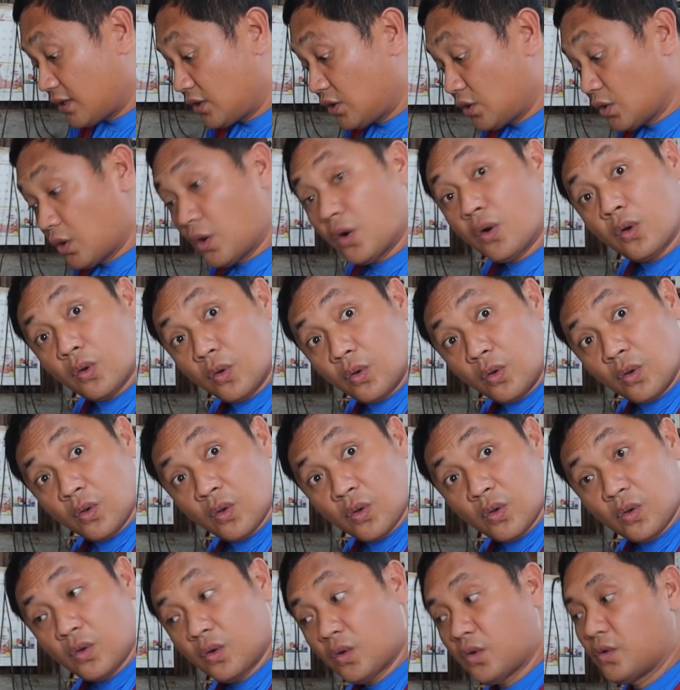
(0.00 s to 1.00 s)
yung
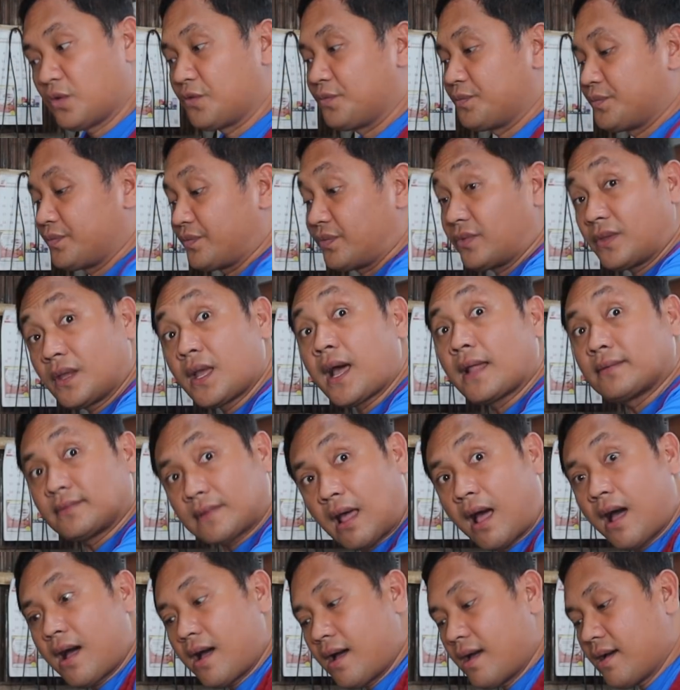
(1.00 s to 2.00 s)

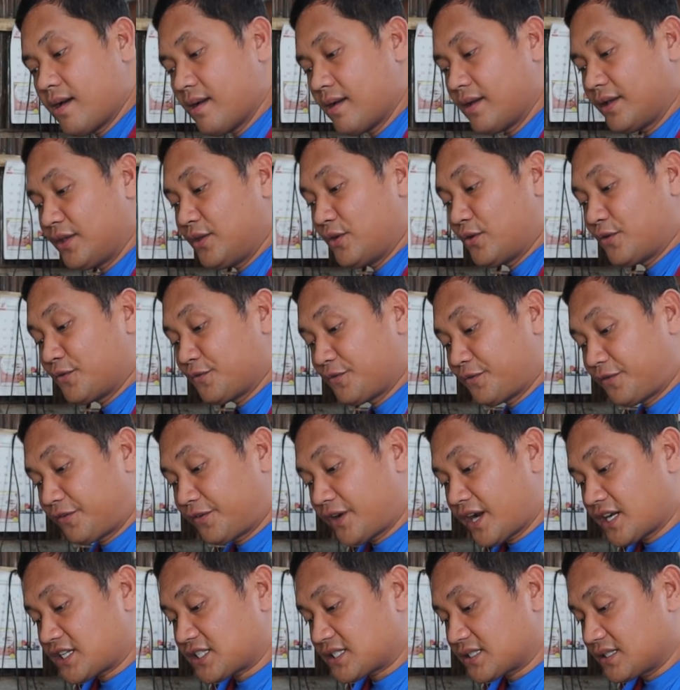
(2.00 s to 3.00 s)
gata, yung
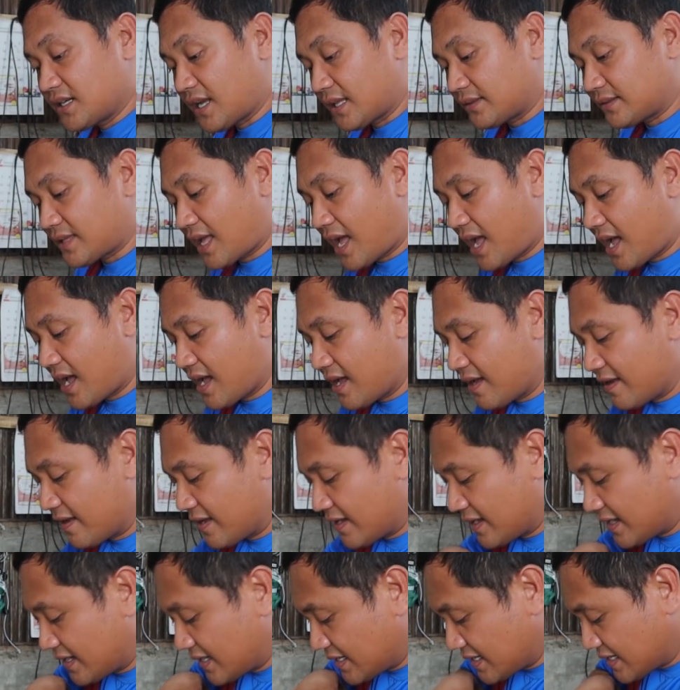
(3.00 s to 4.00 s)
fresh gata
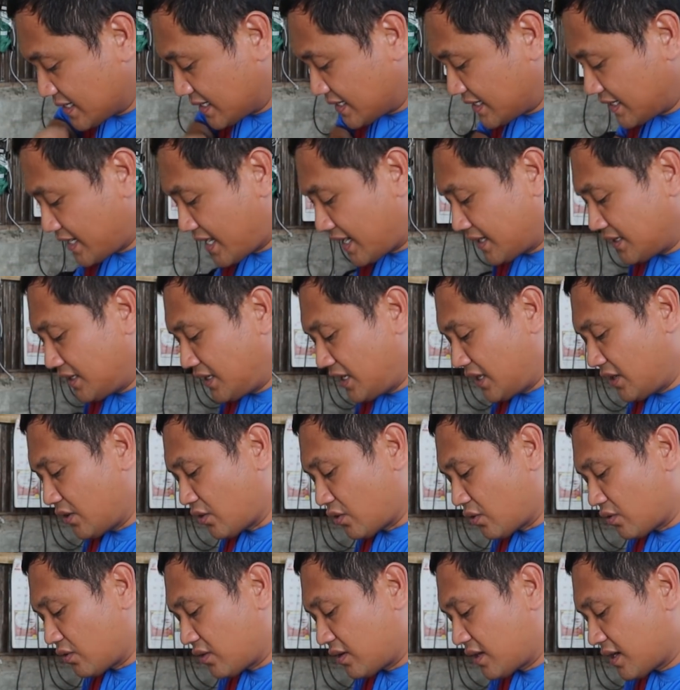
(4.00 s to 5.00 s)
ng
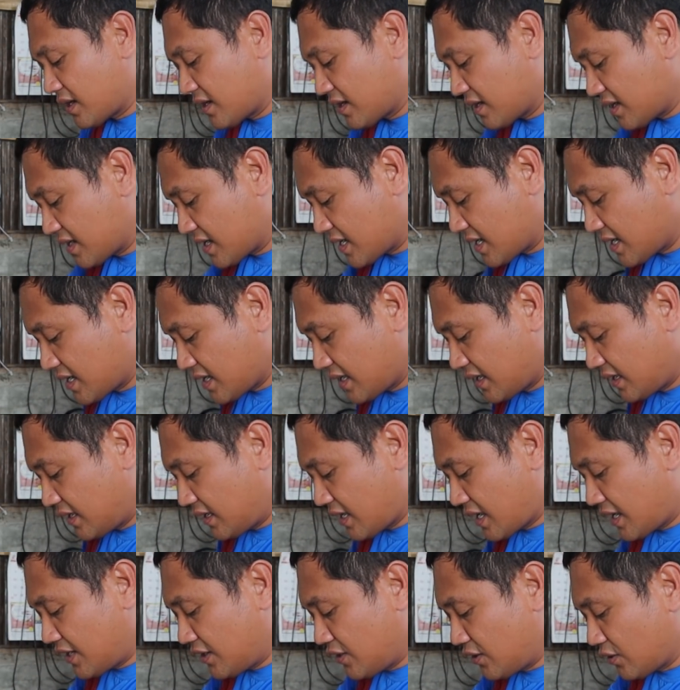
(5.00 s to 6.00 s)
niyog.
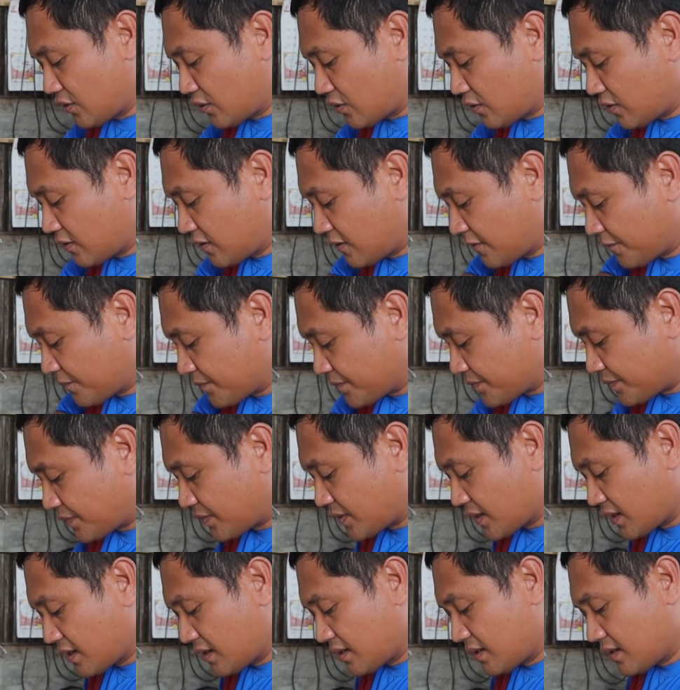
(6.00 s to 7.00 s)
Yan yung
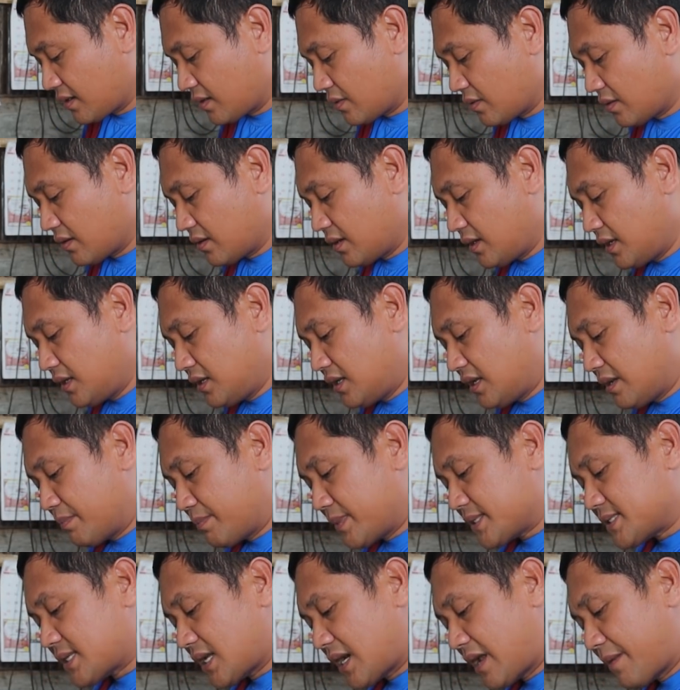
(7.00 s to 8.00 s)
hindi
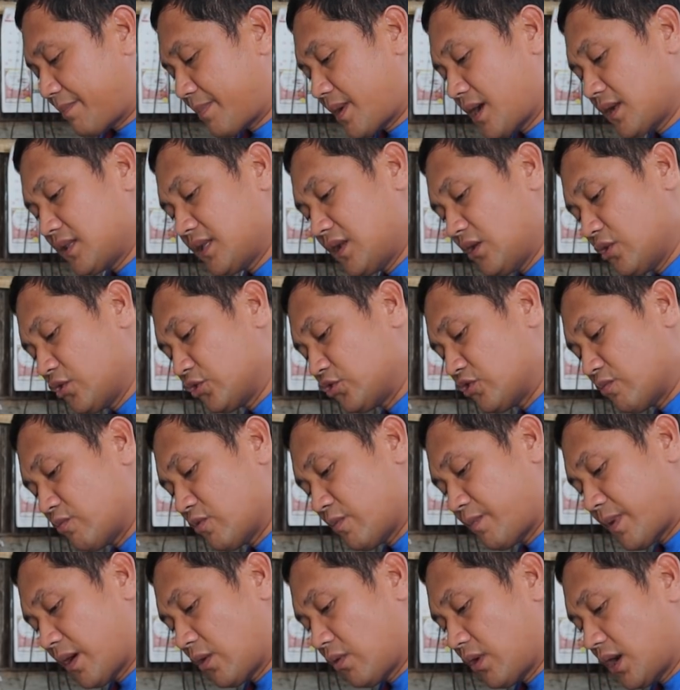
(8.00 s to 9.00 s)
masarap ang niluto
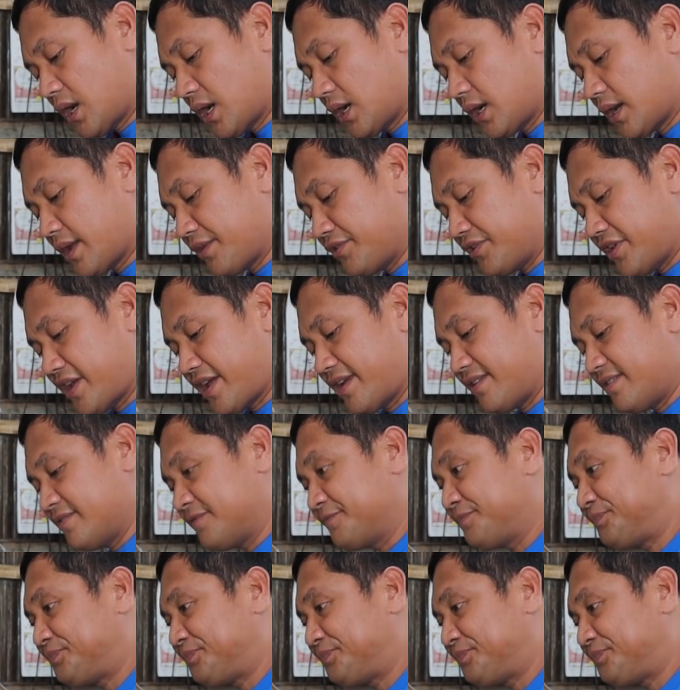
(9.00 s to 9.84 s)
mo pag walang ganyan.